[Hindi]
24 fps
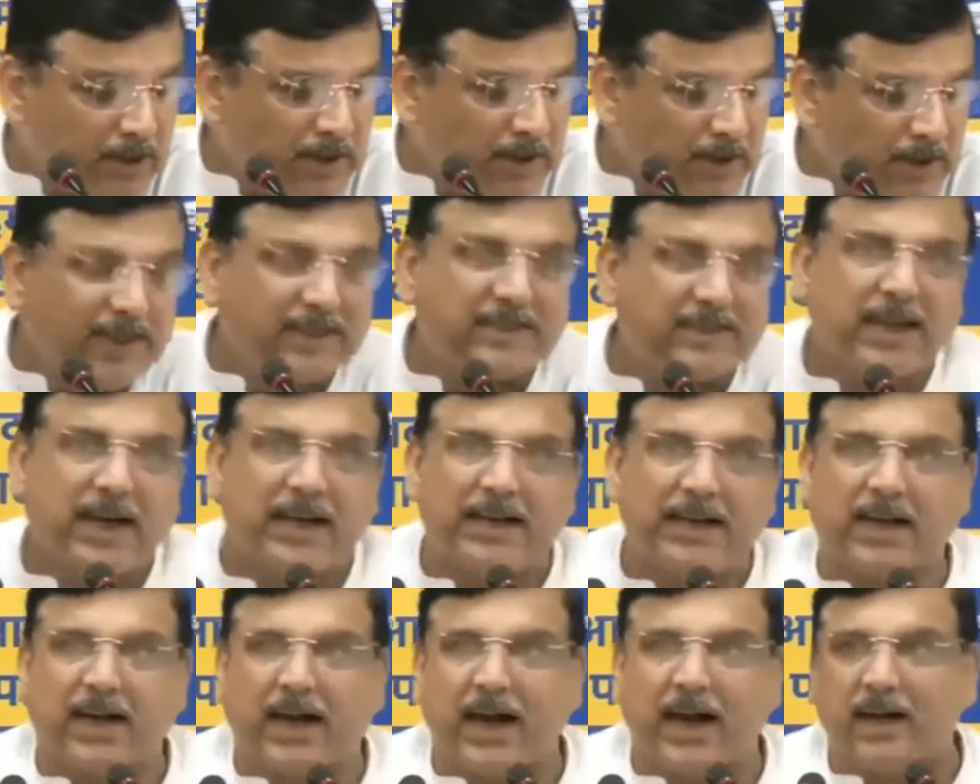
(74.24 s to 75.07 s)
इतने
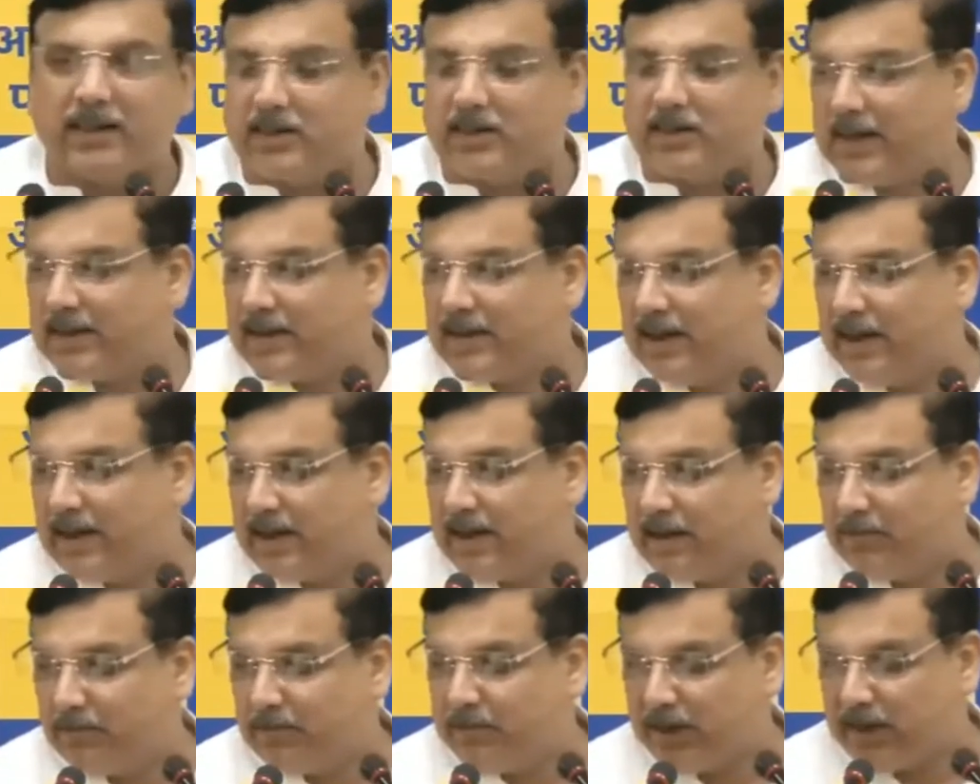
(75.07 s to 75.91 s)
सारे कागजात हैं
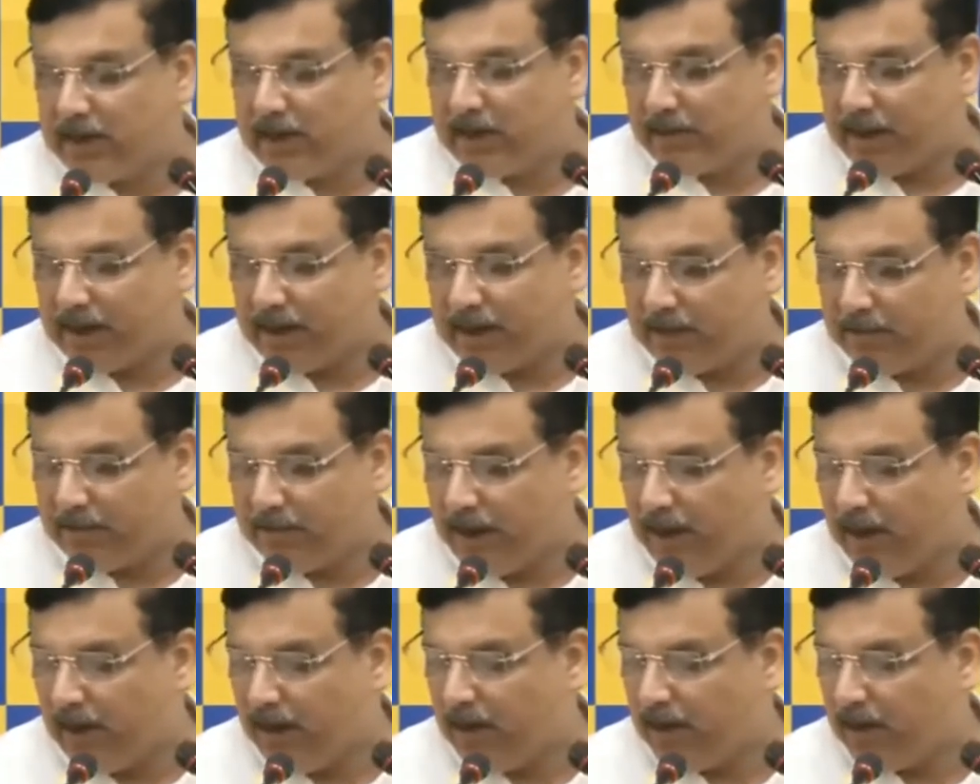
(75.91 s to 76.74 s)
कंपनी के बारे
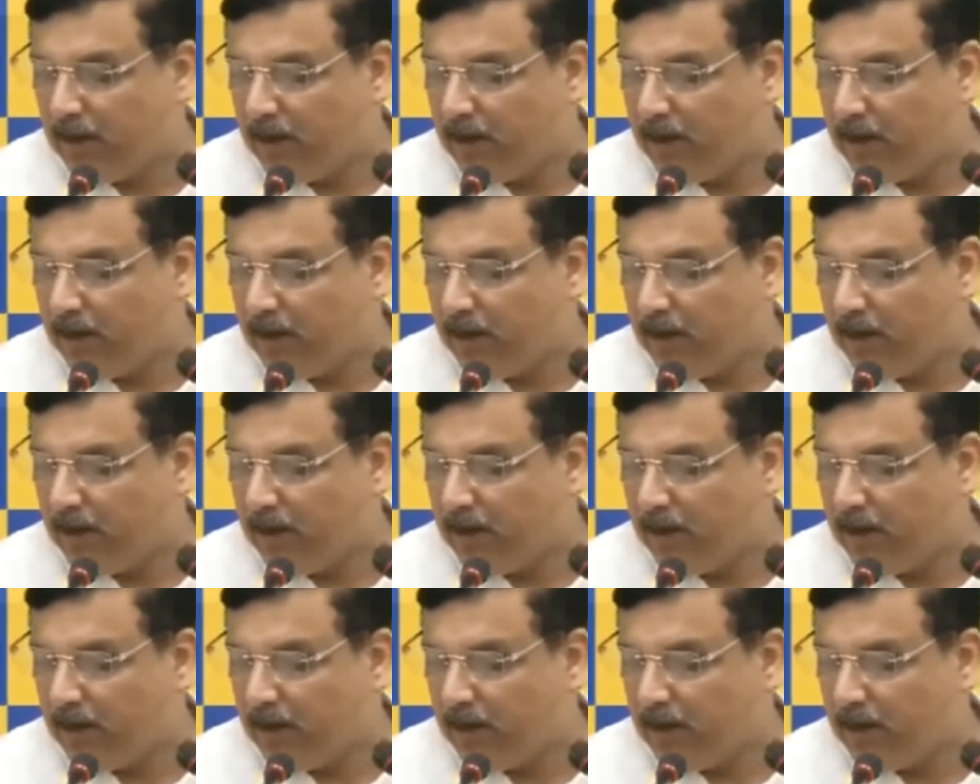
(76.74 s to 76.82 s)
में